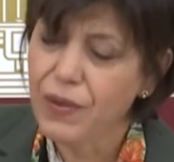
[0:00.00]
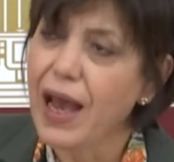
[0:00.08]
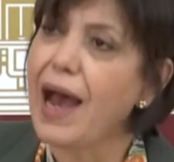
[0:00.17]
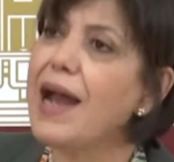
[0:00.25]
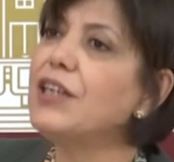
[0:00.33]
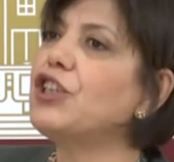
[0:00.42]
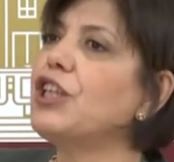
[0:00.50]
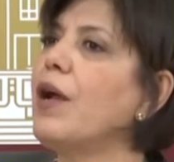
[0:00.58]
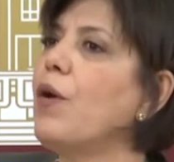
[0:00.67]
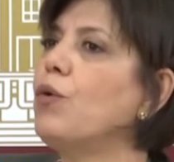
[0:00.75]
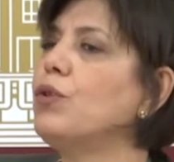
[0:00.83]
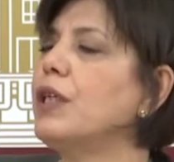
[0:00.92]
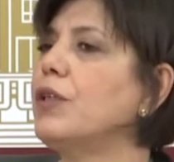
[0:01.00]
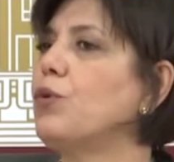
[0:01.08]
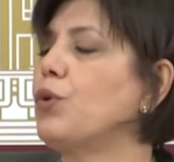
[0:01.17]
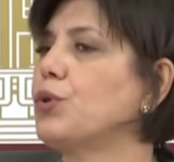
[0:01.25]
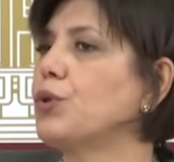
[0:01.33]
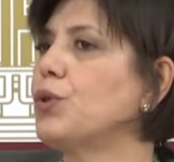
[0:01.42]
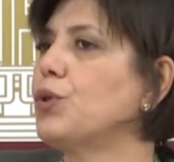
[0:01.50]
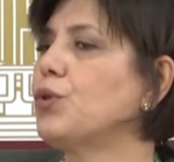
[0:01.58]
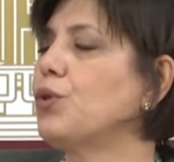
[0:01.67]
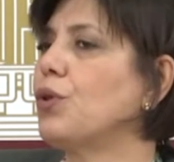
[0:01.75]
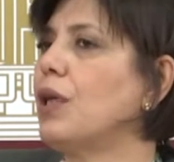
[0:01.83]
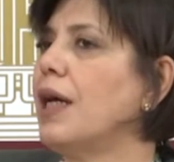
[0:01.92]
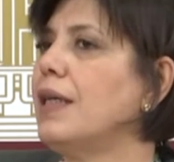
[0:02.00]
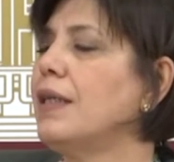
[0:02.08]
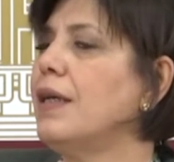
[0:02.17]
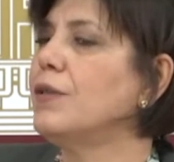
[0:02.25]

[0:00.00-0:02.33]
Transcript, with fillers: Her şey onların olsun istiyorlar.